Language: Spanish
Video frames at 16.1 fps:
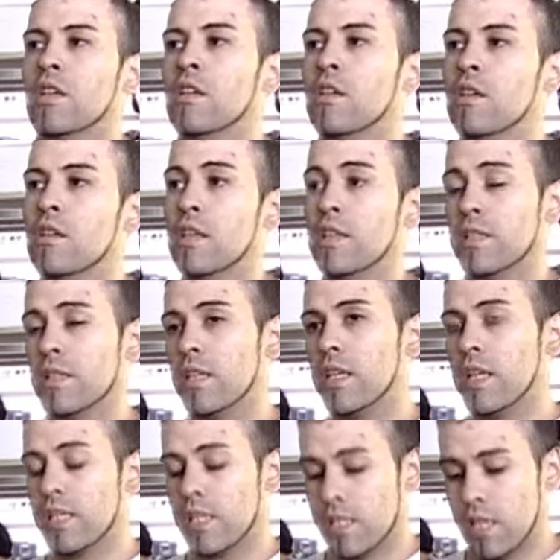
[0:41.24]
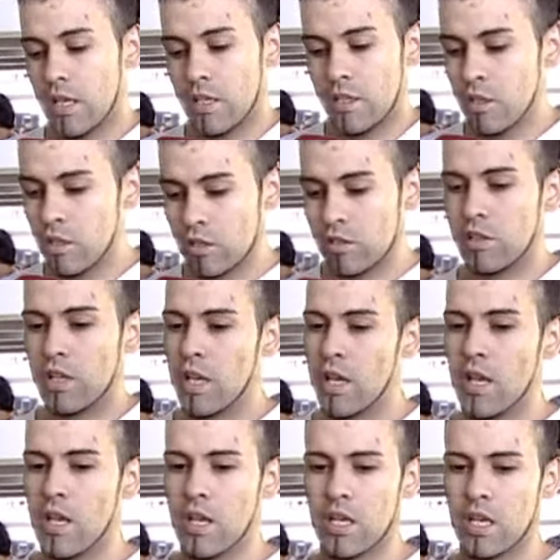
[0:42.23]
Decir gracias a Dios
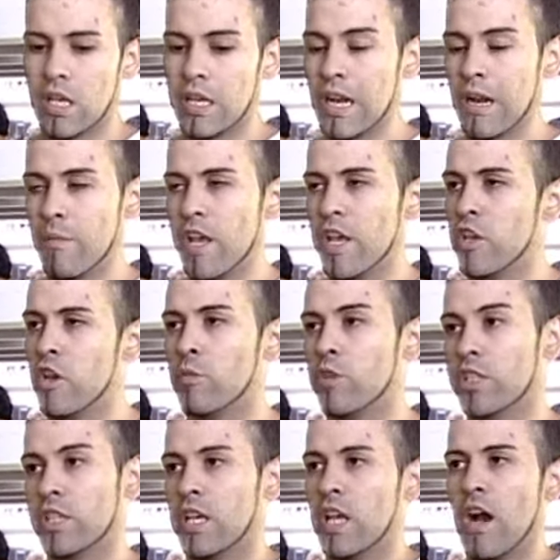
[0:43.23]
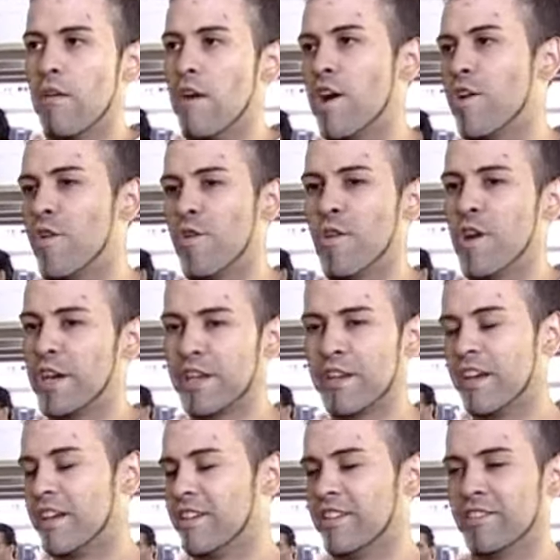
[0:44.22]
que quedé en el medio, porque si quedaba abajo o arriba